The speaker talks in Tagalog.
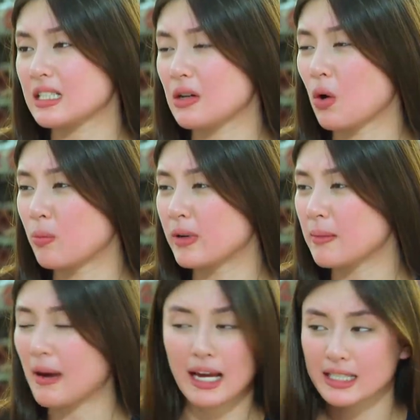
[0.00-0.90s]
si
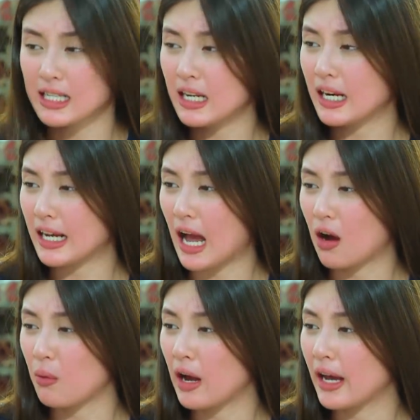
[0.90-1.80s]
Aubrey, palagi sila
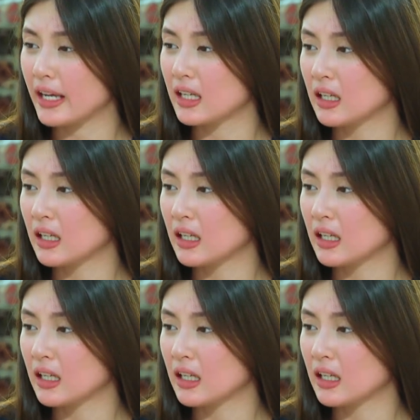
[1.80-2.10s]
nag-aaway?